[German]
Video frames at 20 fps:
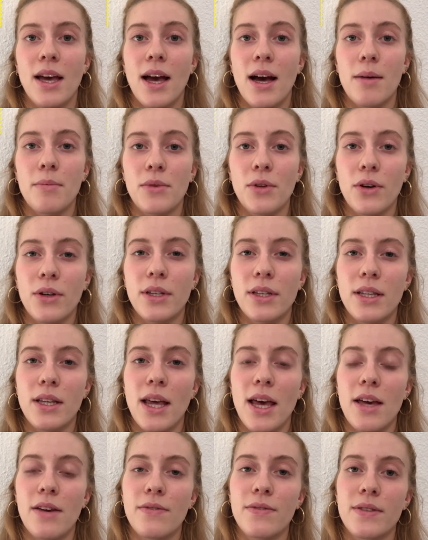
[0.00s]
Am
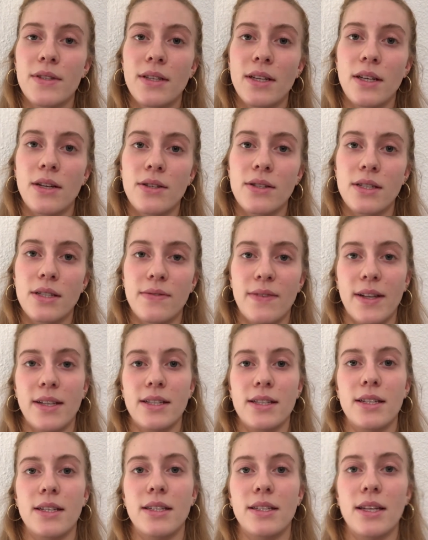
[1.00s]

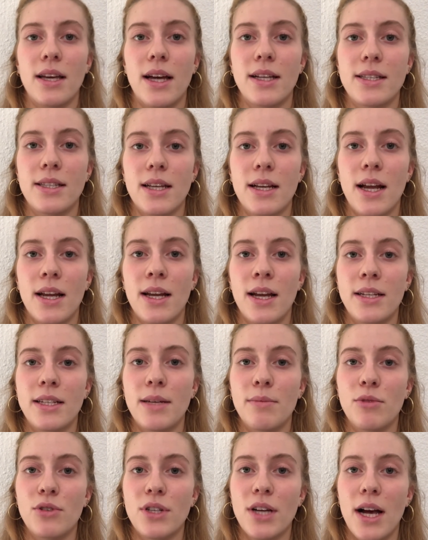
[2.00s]
9.11.2020 hat sie an einer
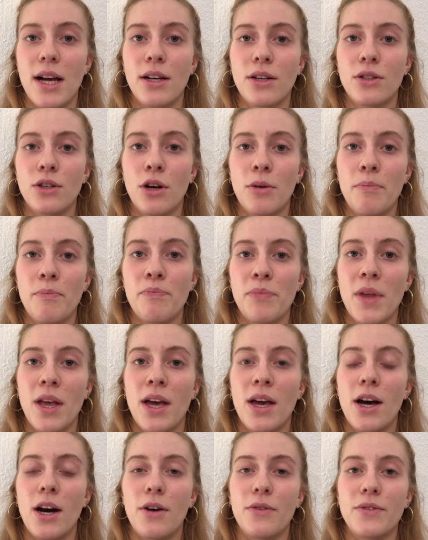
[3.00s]
Demo teilgenommen,
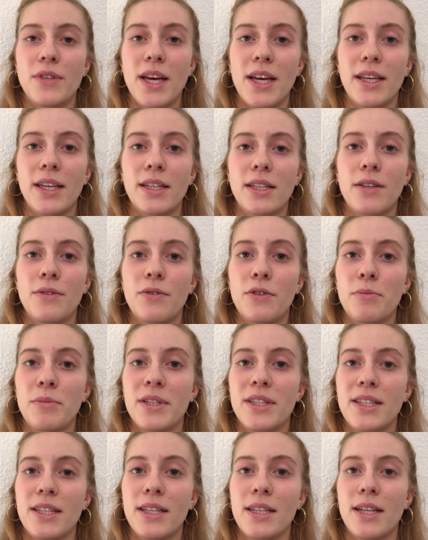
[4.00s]
auf der gegen den
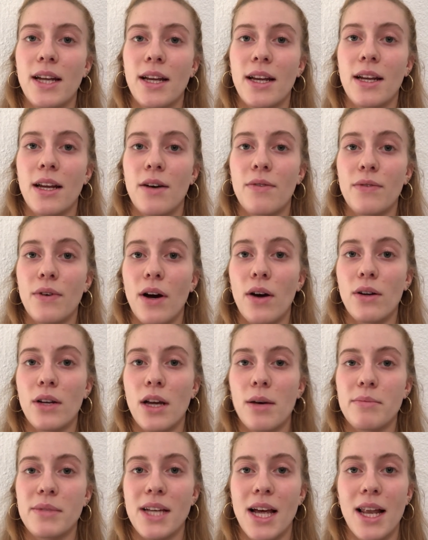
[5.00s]
Femizid an einer Frau
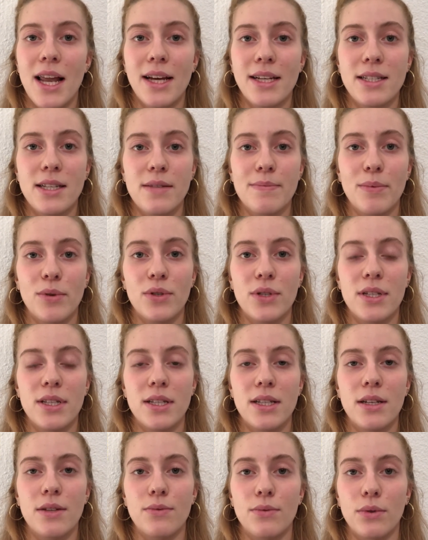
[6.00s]
namens Alexis
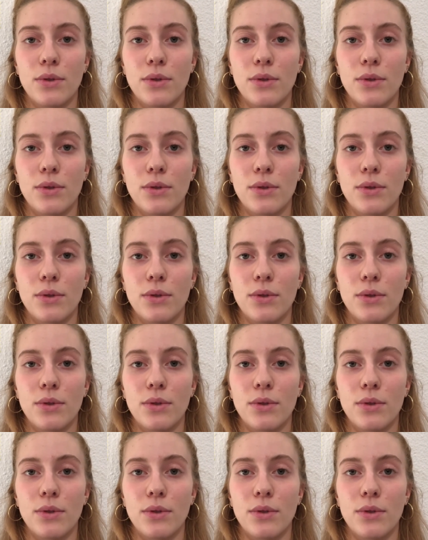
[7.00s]
protestiert